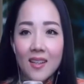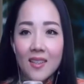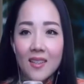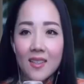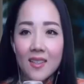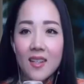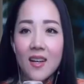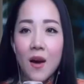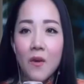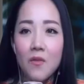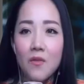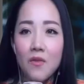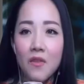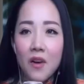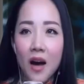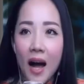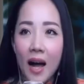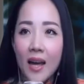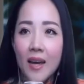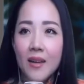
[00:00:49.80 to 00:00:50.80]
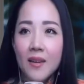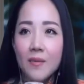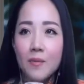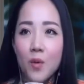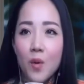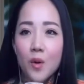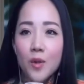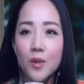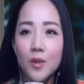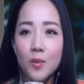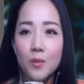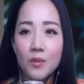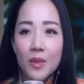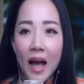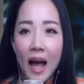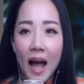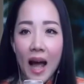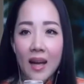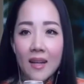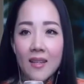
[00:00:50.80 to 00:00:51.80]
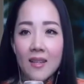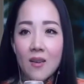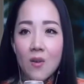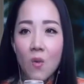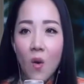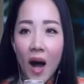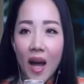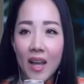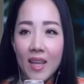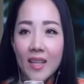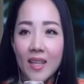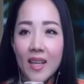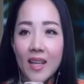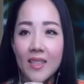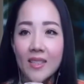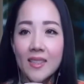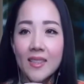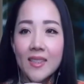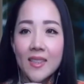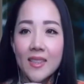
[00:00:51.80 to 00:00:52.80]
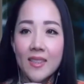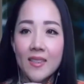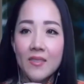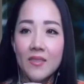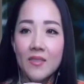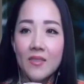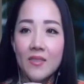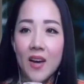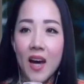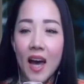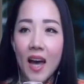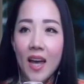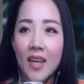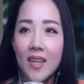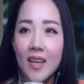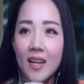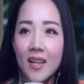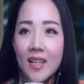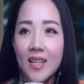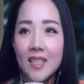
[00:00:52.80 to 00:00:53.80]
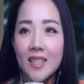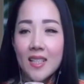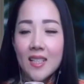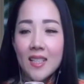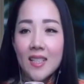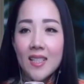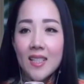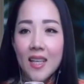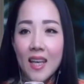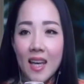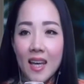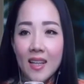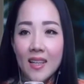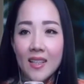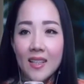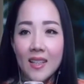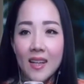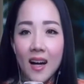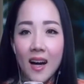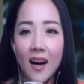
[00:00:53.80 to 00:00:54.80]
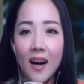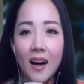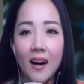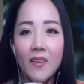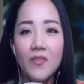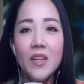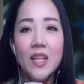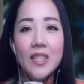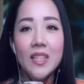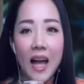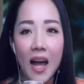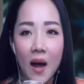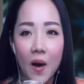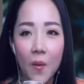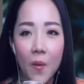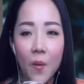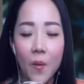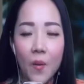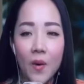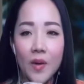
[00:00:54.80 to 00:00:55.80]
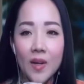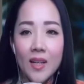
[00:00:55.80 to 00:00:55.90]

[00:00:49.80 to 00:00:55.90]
chứ không phải muốn chúng ta cứ ngoái nhìn về những cái sự việc ở phía sau